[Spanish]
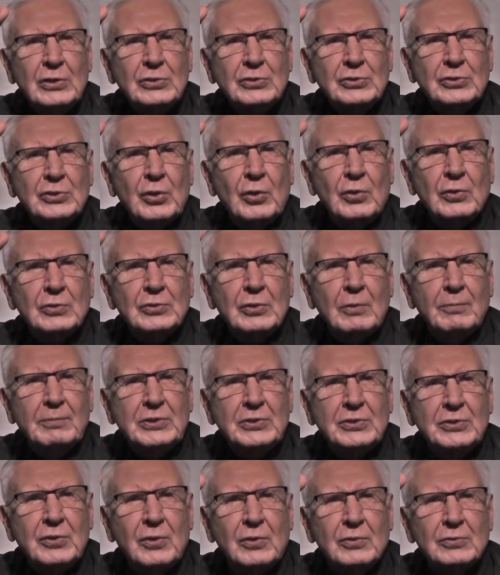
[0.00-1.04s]
chosno,
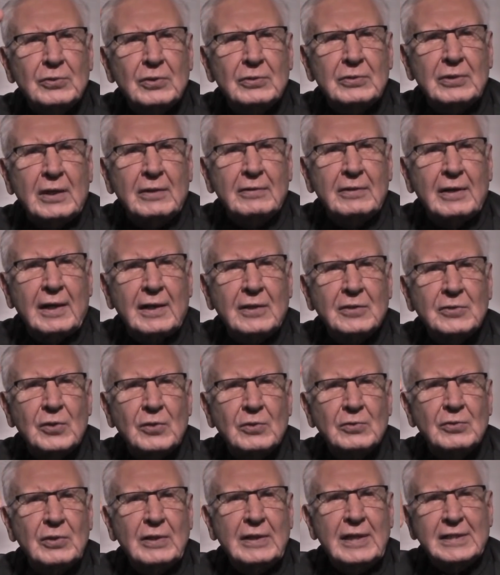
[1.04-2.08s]
bischosno,
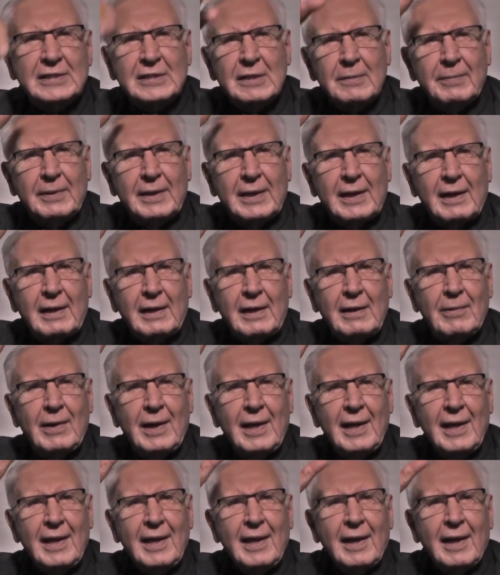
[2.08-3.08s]
tatarachosno y ese para arriba.